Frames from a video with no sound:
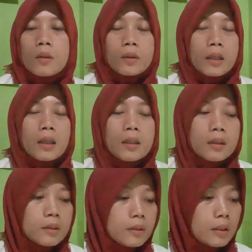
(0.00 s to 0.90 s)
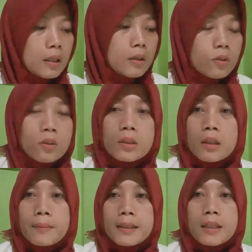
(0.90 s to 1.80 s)
oke sekian dulu
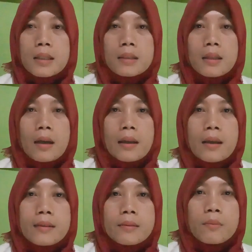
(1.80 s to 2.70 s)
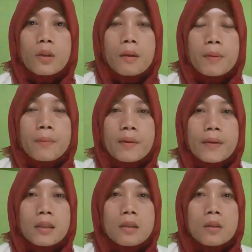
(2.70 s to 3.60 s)
jawaban dari saya semoga
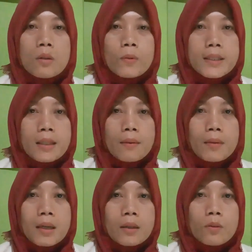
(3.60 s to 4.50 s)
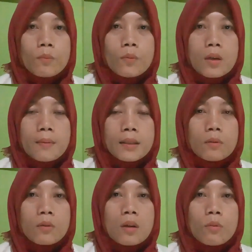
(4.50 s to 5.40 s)
bermanfaat wassalamualaikum
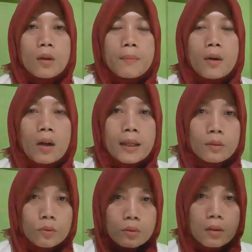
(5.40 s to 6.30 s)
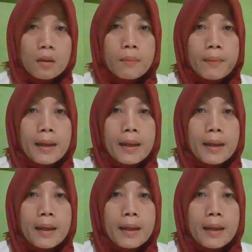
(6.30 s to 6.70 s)
warahmatullahi wabarakatuh bye